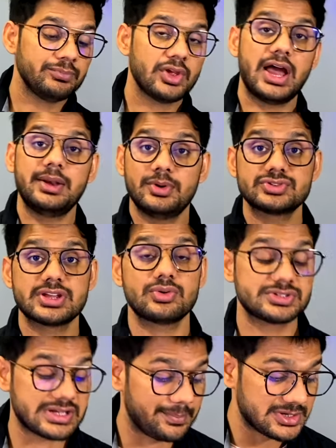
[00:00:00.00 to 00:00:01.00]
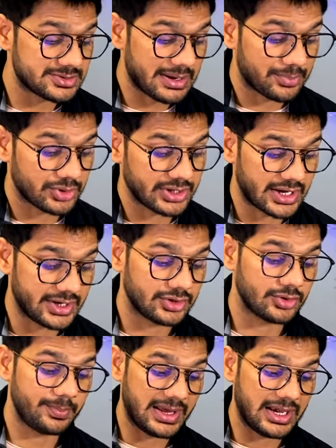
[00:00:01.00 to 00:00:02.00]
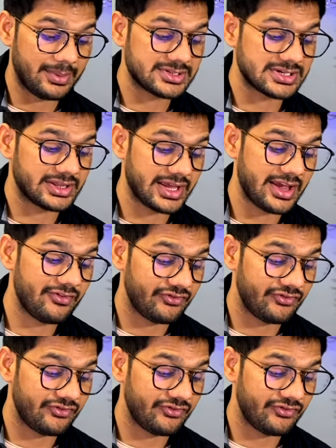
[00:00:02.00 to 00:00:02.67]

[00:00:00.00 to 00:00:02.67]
एंड मैं उसके कुछ सैम्पल्स भी आपको दिखा देता हूँ पहले मैं चलते हैं